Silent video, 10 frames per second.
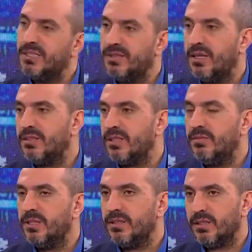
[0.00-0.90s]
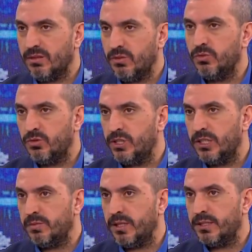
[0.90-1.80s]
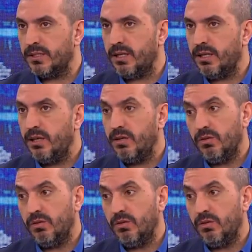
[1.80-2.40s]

mesela diğer takımları da konuşacağız birazdan.